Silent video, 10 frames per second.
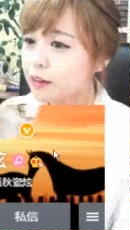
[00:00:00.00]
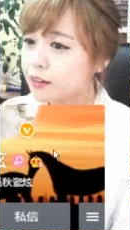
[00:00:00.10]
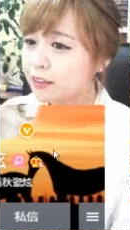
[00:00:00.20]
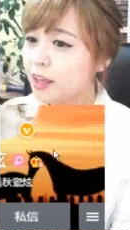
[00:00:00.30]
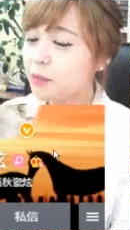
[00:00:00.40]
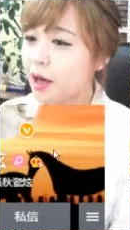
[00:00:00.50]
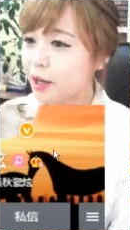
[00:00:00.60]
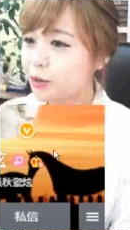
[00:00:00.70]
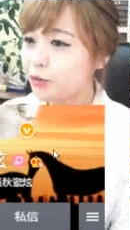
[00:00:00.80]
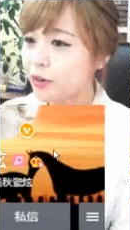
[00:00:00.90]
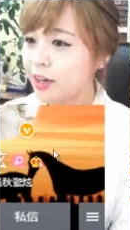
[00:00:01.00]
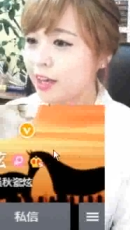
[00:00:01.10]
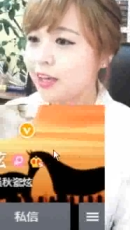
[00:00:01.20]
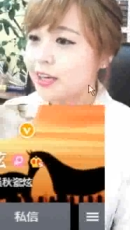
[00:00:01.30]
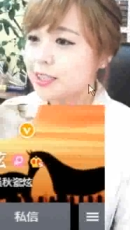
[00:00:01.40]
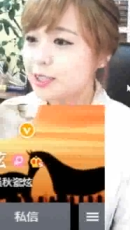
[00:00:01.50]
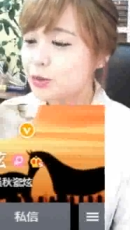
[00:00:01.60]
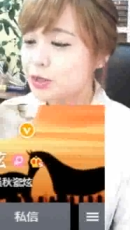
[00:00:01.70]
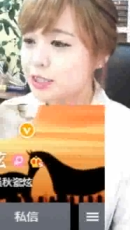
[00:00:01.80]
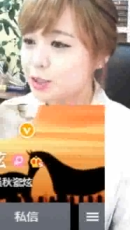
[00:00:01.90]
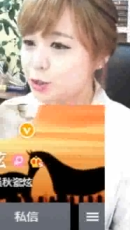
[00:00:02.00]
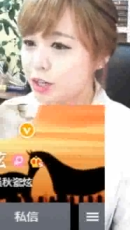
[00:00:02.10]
근데 바이두에 치오츠